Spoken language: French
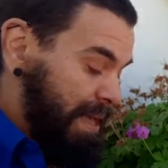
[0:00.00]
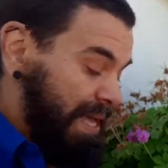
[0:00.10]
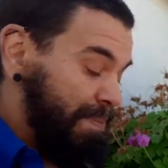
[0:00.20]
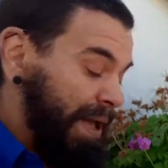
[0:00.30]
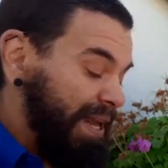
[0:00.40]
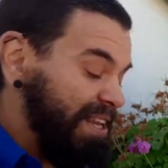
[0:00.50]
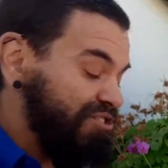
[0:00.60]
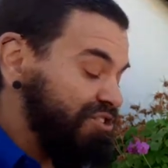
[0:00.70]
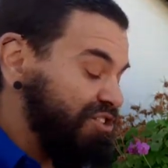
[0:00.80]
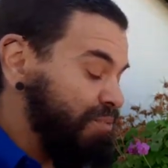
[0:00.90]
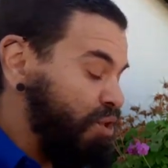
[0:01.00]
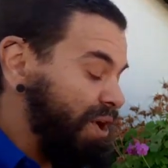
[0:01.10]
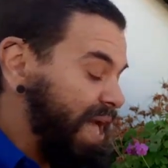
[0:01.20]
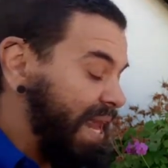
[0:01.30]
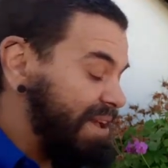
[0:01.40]
Il paraît que les jeunes gens de
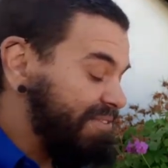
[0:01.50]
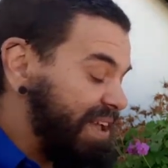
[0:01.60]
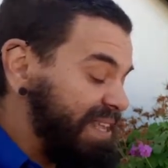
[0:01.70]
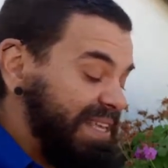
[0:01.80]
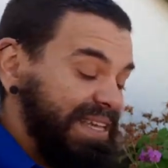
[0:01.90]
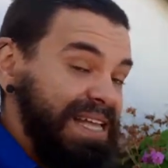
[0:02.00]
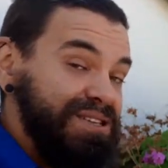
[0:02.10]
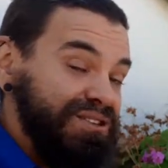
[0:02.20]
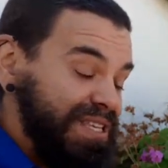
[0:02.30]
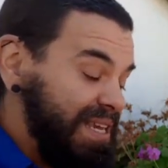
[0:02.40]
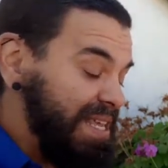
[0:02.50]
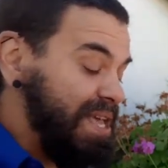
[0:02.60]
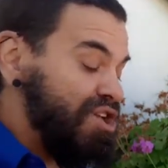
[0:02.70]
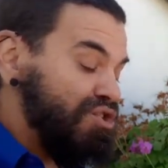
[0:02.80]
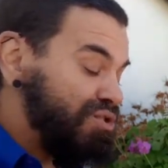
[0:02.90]
Montréal avaient, il y a quelques
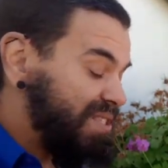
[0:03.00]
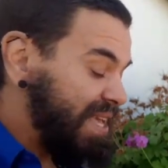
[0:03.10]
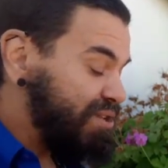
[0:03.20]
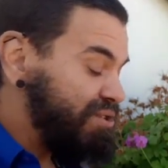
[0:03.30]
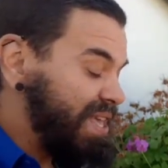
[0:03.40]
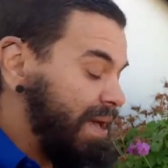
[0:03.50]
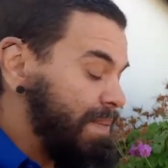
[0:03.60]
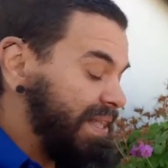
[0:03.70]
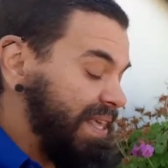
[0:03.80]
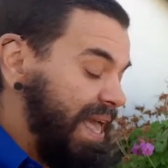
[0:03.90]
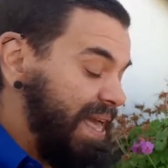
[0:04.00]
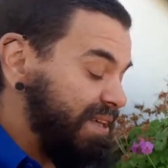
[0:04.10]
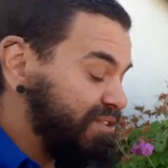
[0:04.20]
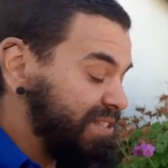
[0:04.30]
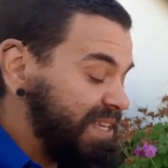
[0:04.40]
années, une singulière
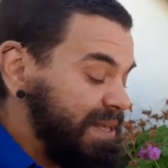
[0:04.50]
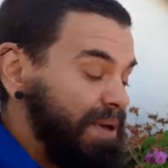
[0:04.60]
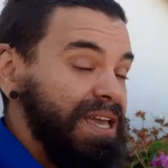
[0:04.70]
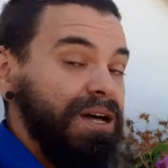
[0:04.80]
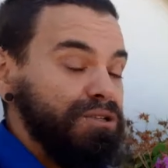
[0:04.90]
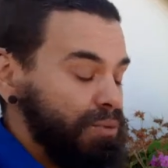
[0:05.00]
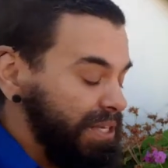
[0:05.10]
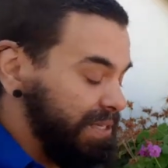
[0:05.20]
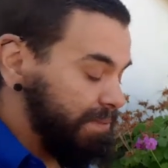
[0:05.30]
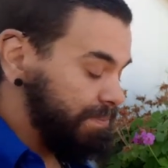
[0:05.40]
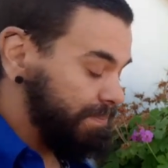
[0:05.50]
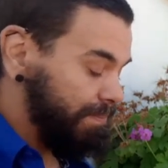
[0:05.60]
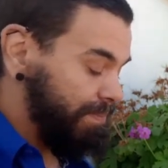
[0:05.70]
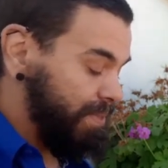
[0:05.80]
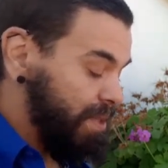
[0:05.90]
manière de célébrer Halloween.
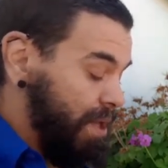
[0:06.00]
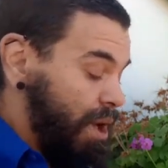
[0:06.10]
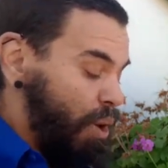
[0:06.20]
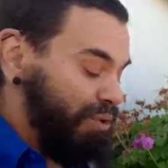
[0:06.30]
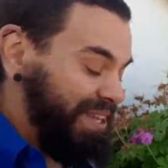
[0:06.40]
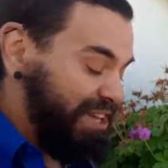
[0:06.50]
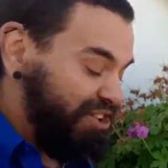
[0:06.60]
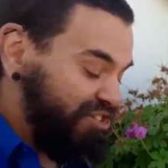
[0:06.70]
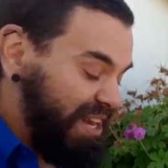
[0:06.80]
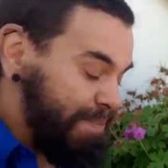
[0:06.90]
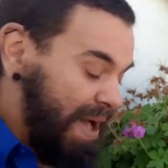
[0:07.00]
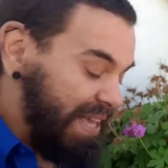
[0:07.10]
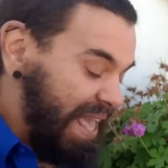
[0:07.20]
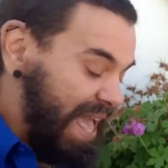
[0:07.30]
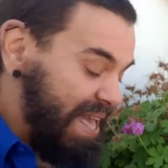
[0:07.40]
On décrochait les
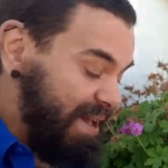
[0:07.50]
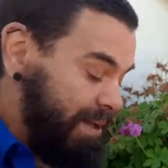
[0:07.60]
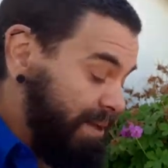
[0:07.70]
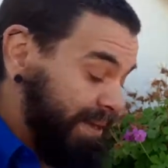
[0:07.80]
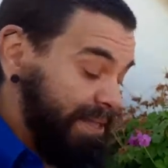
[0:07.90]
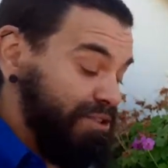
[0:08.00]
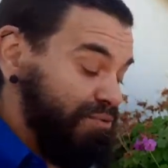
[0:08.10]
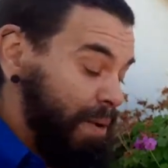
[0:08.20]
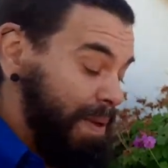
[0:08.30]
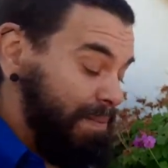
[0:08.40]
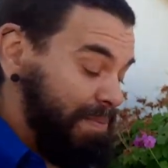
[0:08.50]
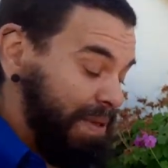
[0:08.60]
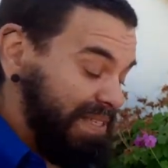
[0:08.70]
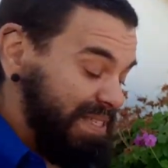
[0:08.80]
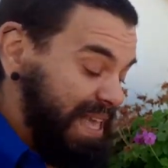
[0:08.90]
barrières, quelquefois même les
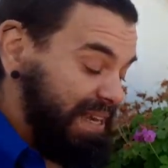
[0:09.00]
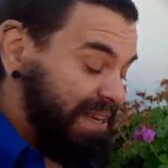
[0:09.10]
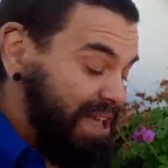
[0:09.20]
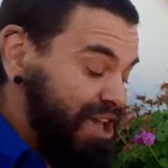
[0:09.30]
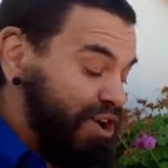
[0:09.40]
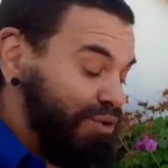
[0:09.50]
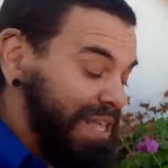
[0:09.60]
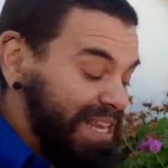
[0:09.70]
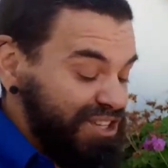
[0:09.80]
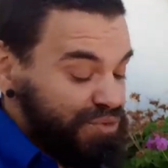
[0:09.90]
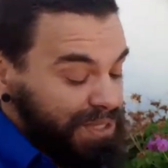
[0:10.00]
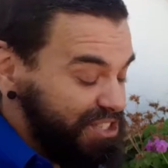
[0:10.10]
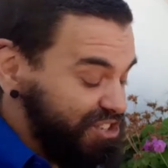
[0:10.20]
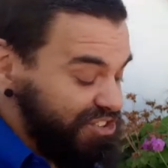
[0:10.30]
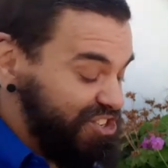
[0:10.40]
persiennes, qu'on allait ensuite
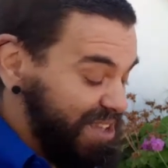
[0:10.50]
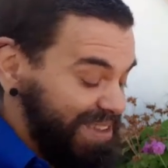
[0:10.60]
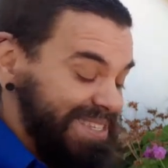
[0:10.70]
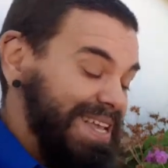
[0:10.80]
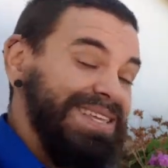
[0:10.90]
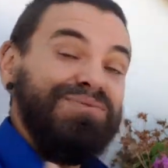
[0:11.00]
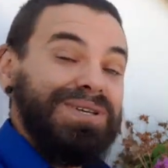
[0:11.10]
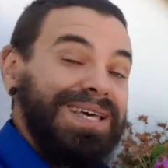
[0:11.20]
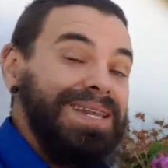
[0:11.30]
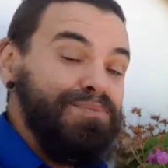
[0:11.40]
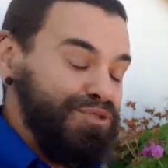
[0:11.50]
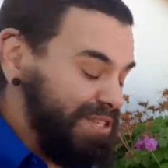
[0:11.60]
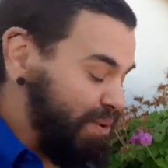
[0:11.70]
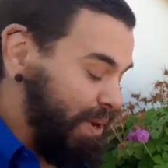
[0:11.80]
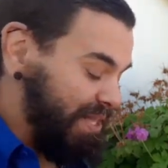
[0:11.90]
échanger avec celles des voisins les
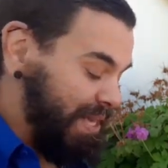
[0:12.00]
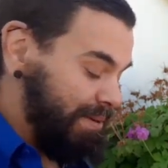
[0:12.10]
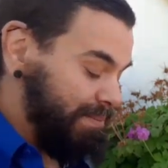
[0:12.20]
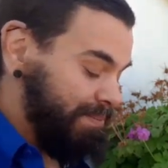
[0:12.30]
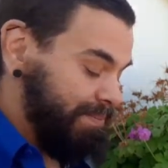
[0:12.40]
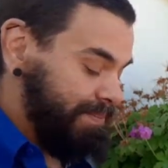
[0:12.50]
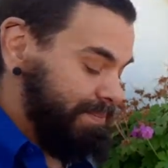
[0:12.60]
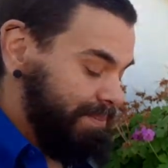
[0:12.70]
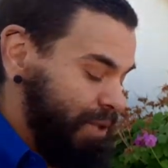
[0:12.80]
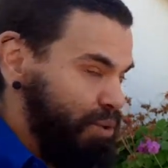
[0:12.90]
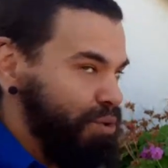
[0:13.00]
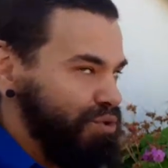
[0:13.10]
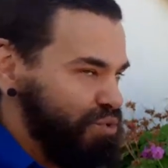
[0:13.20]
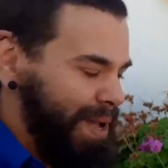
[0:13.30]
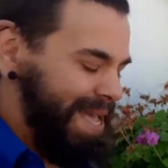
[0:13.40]
plus éloignés. On
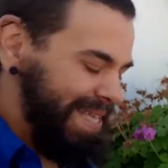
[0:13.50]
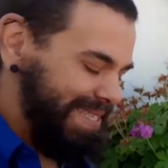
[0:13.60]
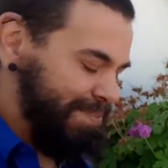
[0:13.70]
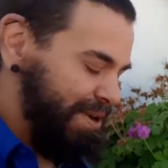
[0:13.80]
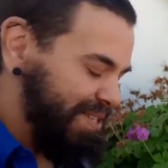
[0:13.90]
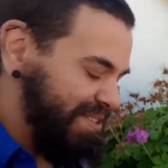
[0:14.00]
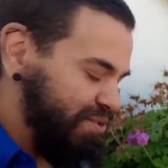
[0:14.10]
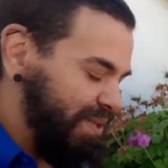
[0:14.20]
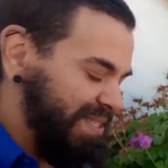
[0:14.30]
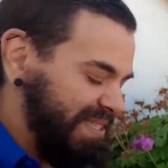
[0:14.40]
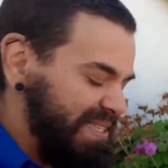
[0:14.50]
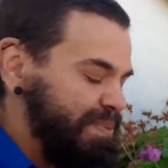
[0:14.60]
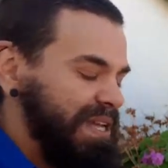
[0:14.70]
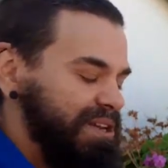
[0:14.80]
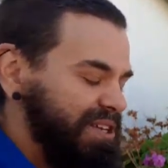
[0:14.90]
conçoit aisément les ennuis que ces
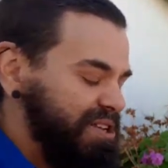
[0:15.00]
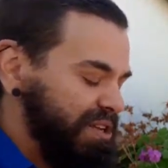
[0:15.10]
espiègleries